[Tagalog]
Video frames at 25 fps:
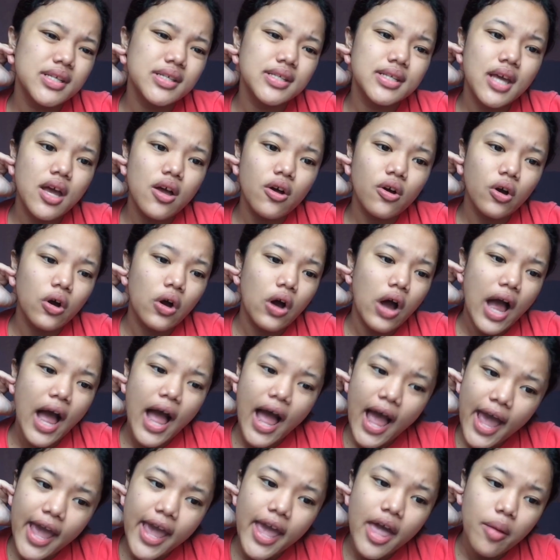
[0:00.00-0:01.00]
Kasi ako,
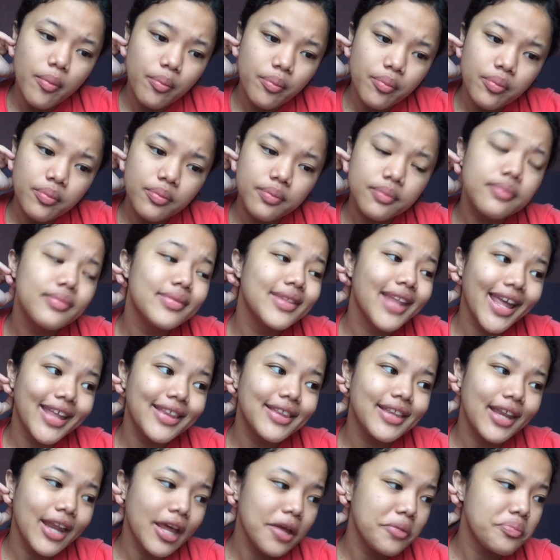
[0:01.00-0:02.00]
I am
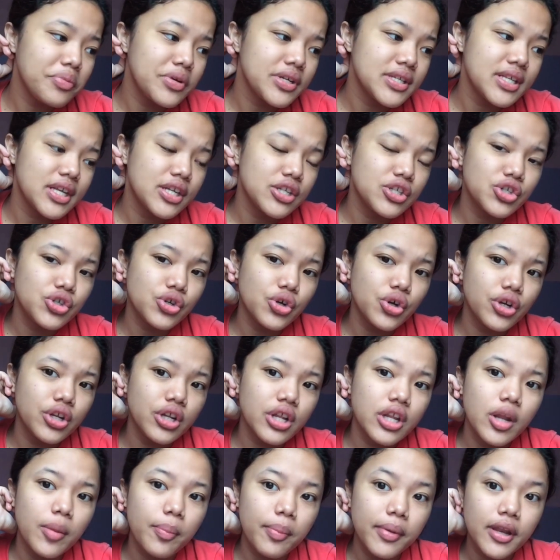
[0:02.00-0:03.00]
99% sure
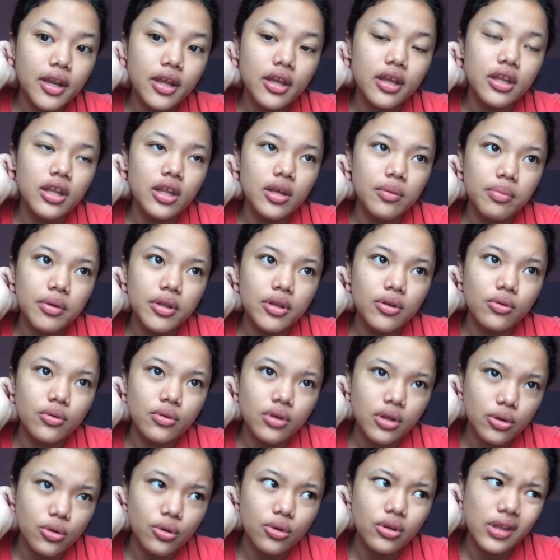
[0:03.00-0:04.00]
na napanaginipan ko
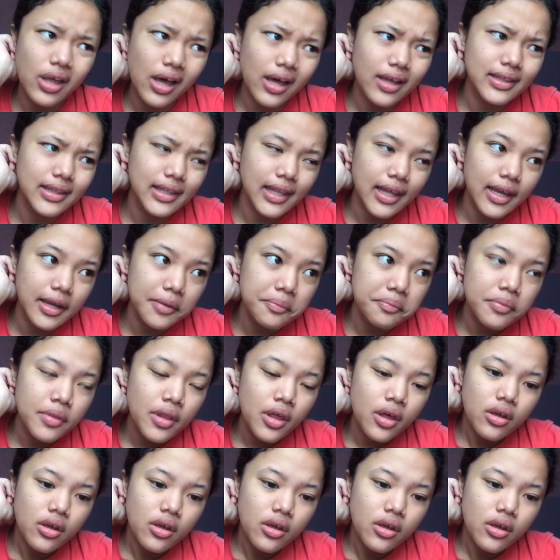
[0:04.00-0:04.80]
na to dati.